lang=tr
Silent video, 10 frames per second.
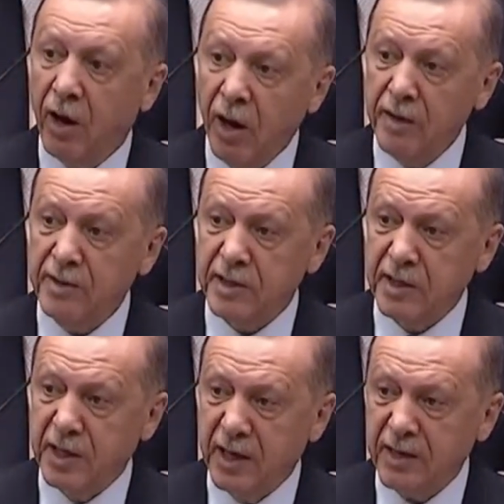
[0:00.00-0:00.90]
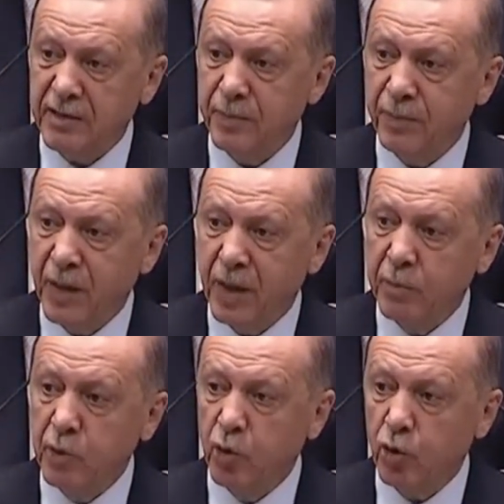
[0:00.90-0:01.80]
Aynı zihniyet
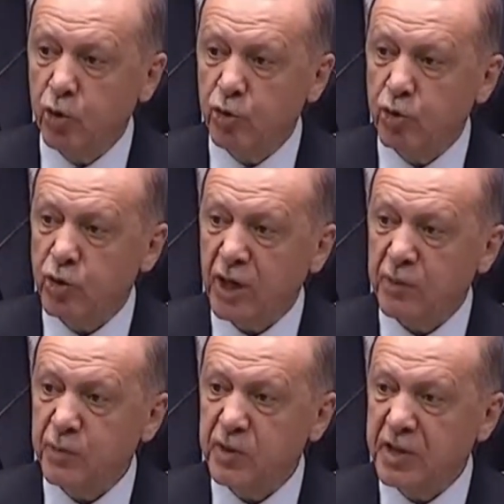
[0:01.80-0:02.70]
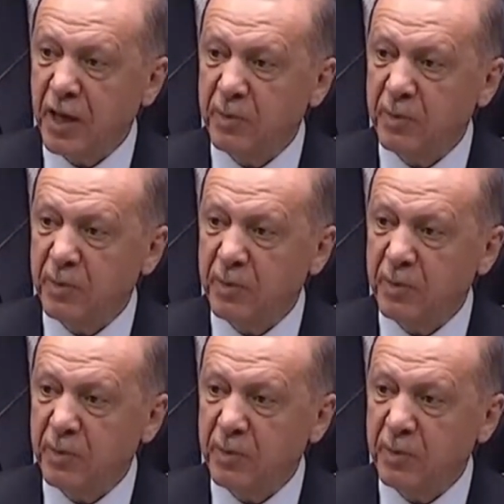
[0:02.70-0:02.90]
1960